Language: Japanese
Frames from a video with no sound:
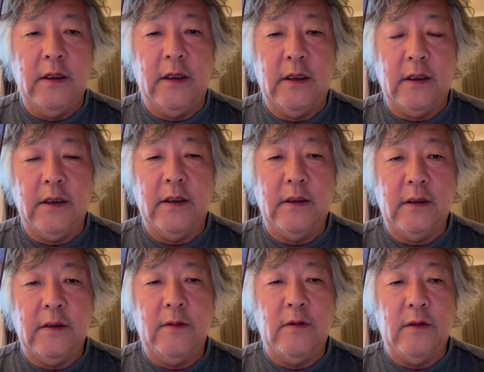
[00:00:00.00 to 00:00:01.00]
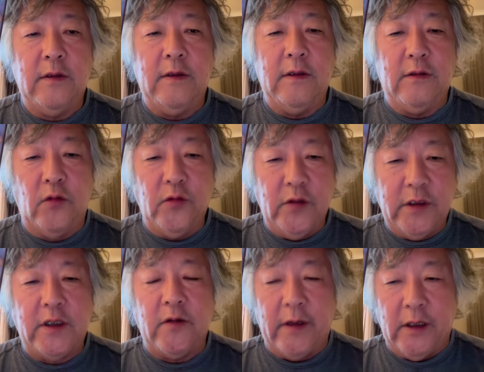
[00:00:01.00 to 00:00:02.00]
えー、そういう意
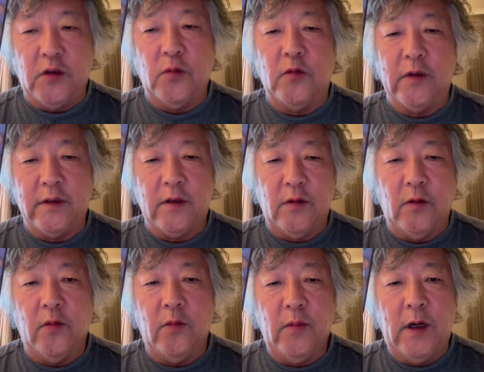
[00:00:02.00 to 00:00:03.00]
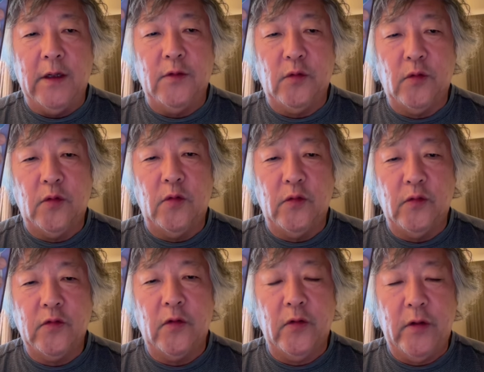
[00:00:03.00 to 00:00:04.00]
識はないと思うんですけど、まああ
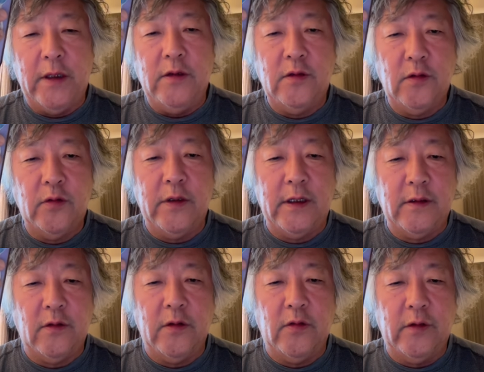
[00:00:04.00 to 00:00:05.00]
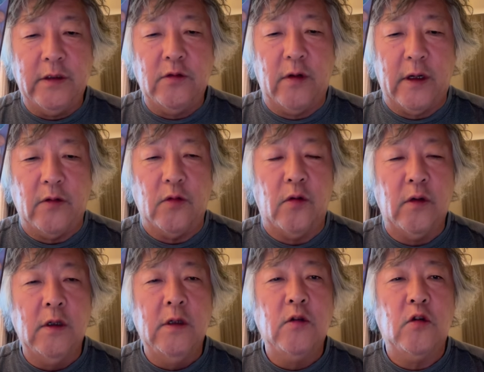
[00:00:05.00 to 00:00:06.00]
のー、その炎上でそのいろんな人からの
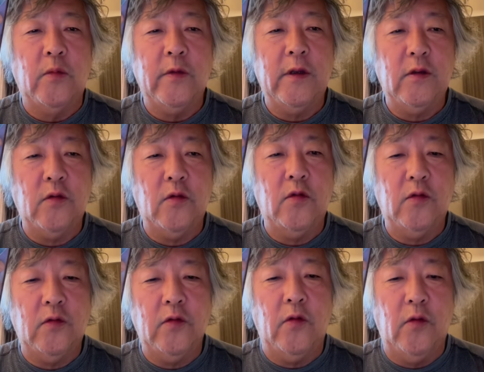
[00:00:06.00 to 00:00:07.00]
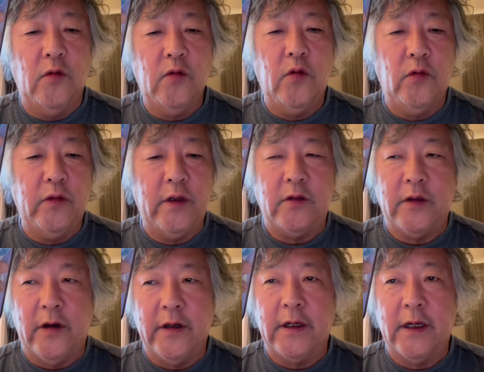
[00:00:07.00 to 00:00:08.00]
コメントを読んでる
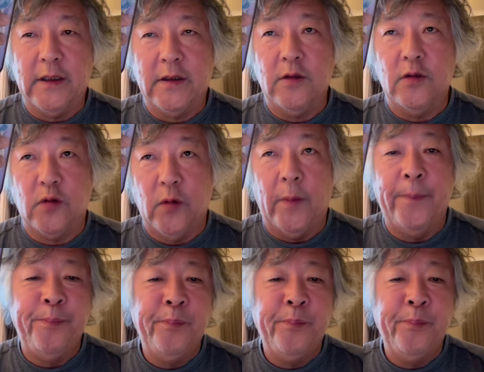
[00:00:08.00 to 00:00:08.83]
側からすると